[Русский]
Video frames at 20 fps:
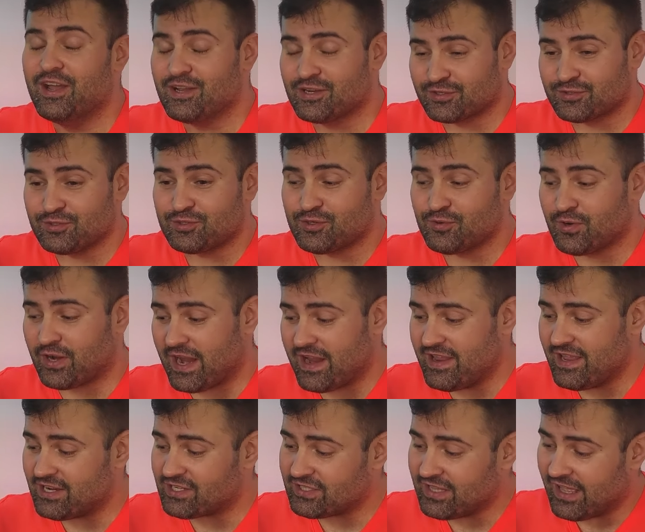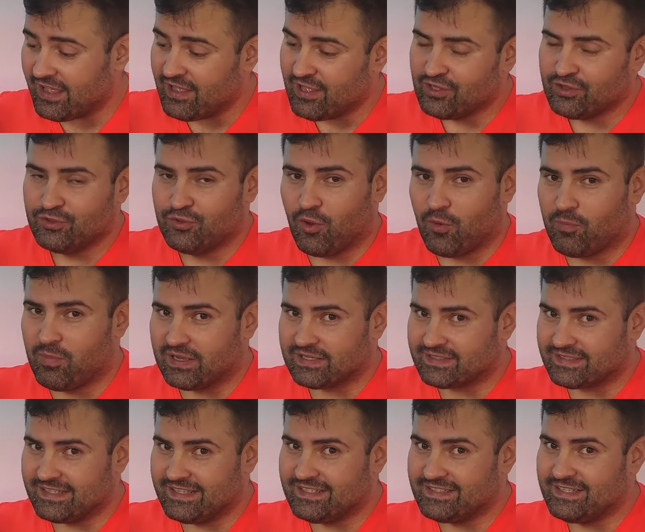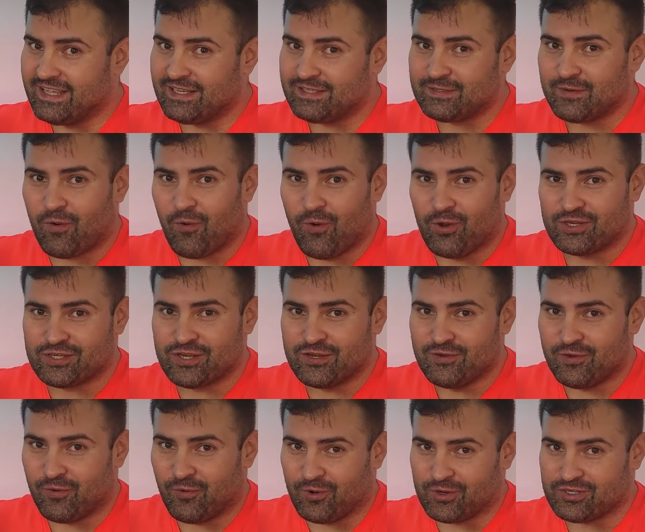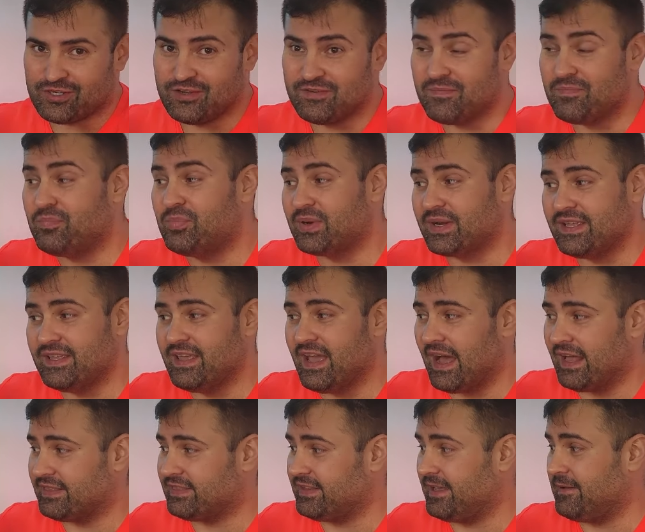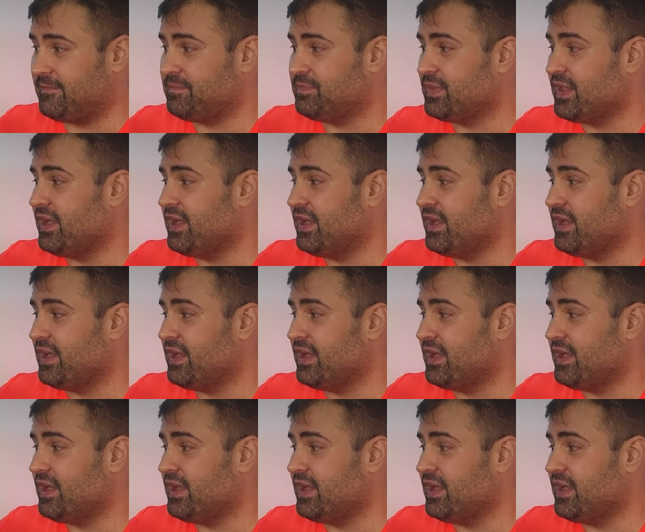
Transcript: Шучу, конечно, но басы здесь очень-очень приятные.